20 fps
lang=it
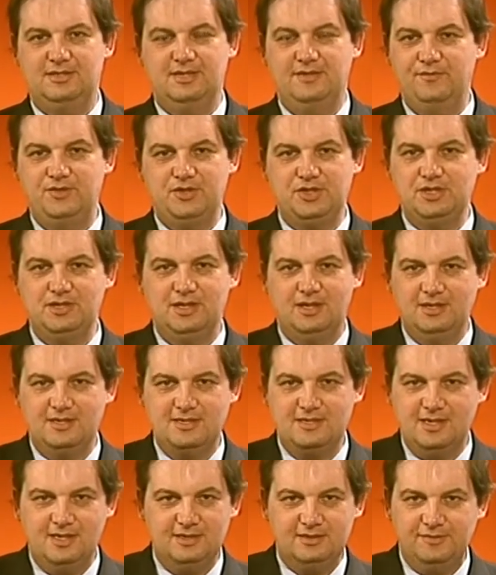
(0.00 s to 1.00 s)
si avvicina
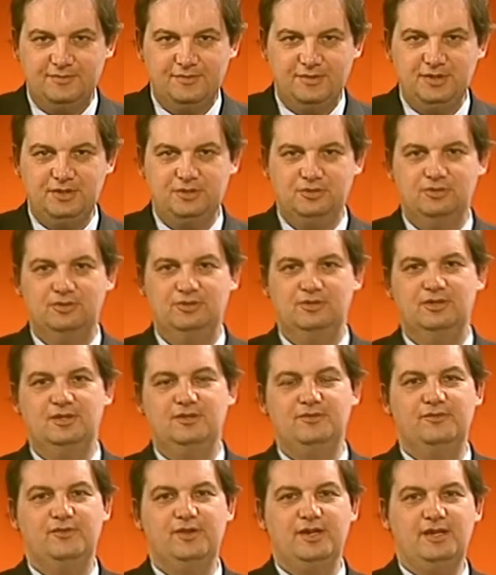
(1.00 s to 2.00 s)
l'estate, è finito
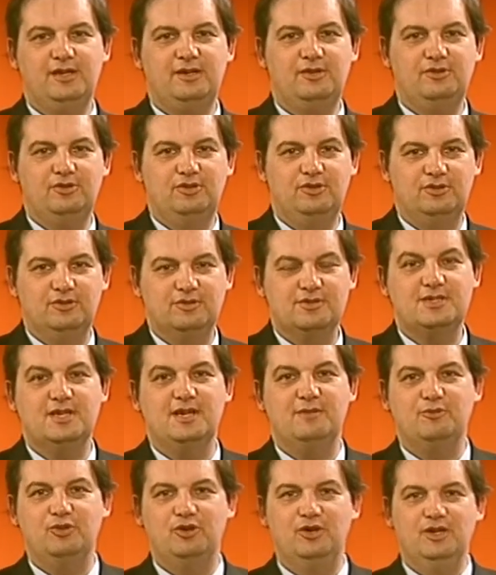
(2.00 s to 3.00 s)
l'inverno,
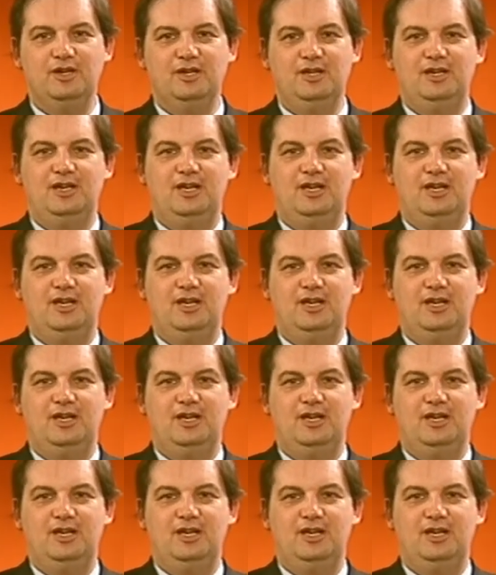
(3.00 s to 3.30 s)
siamo